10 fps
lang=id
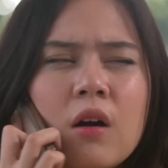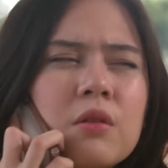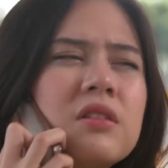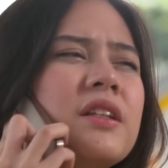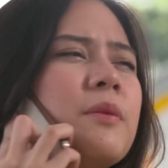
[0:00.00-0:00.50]

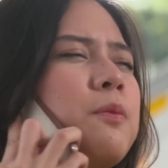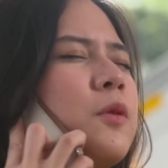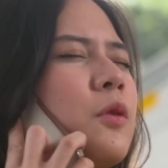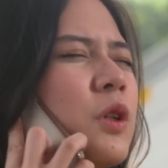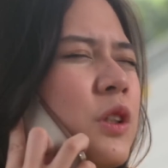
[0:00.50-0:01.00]
Udah deh
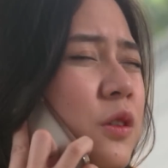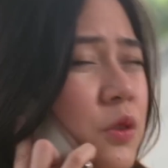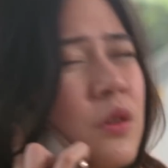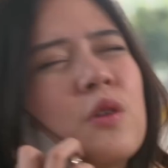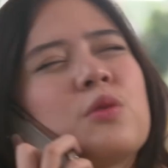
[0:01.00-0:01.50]
Put, lu
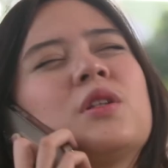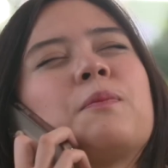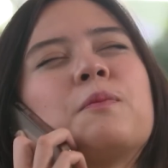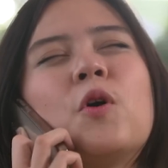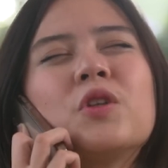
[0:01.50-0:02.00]
tuh gak usah
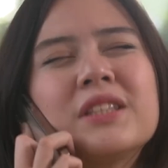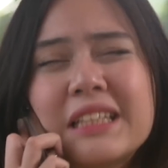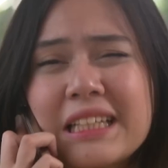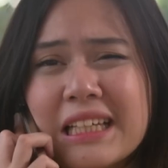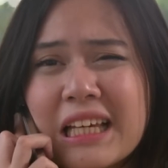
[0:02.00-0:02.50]

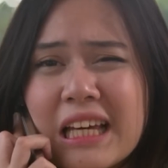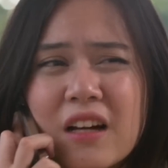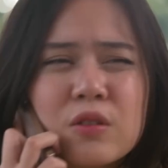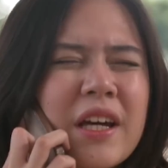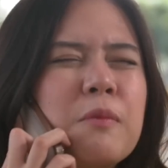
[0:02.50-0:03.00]
bosi,
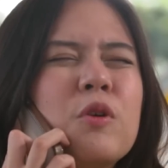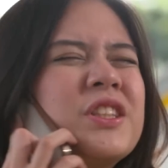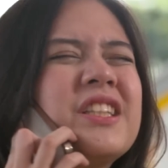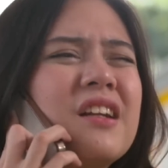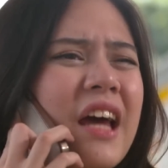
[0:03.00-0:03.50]
gak usah kayak bocil